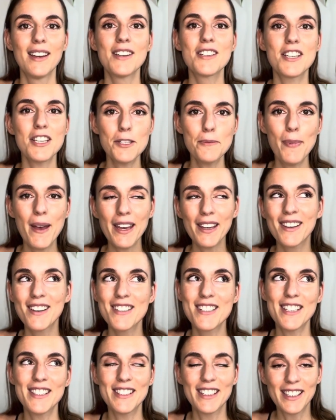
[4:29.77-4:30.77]
J'espère
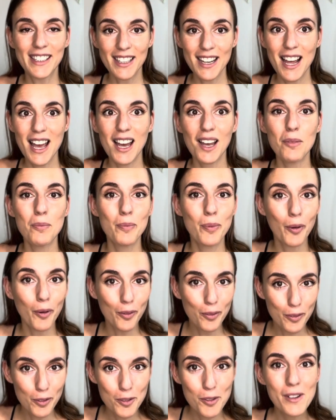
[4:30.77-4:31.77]
que c'était clair
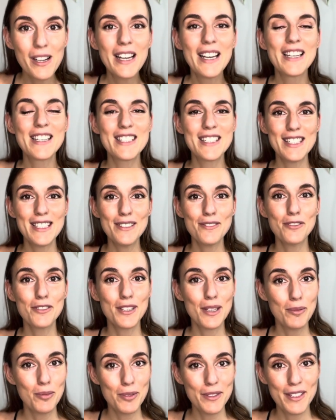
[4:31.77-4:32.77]
pour vous. Si vous
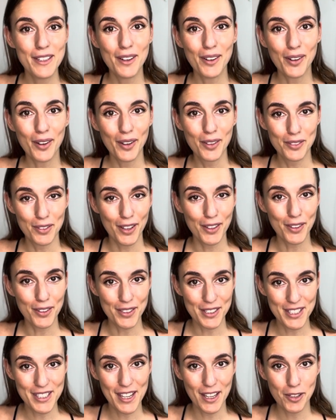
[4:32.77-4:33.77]
débutez encore une fois dans
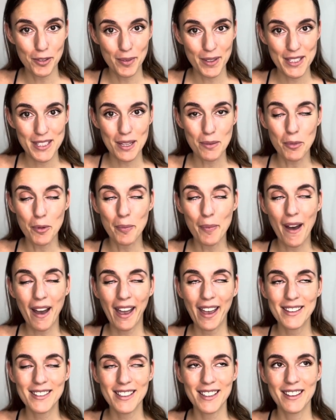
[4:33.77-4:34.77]
le design humain, ça peut
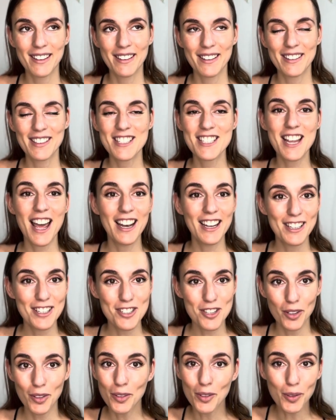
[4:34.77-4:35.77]
paraître euh,
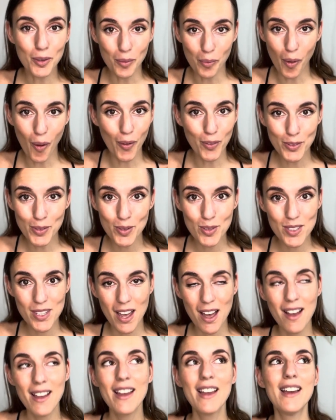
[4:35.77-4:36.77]
challengeant de comprendre tout
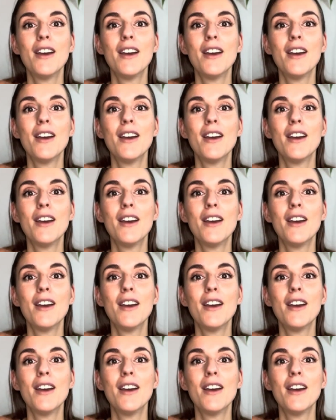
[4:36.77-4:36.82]
ça.